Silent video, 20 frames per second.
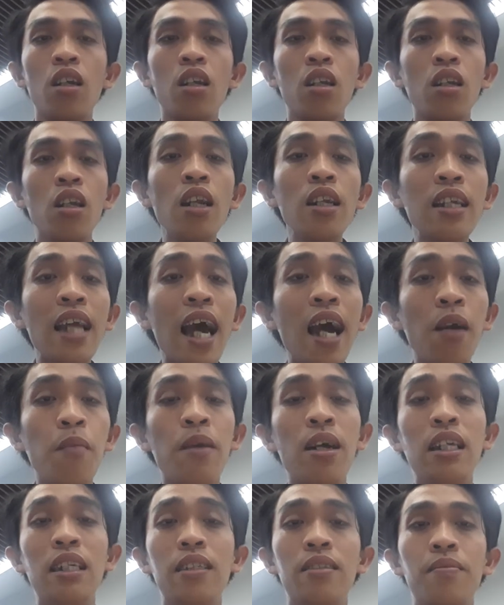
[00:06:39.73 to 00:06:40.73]
đích thăng
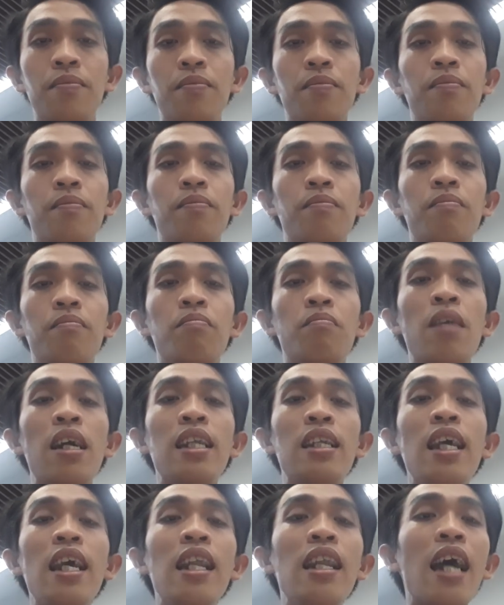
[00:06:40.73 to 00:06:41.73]
mình
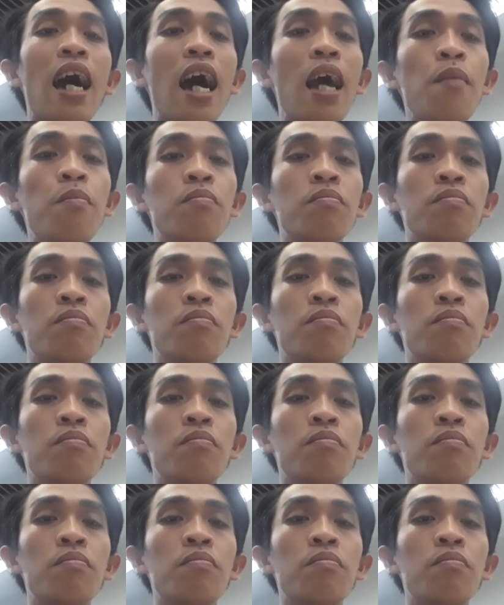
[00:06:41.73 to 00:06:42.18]
mình đi lại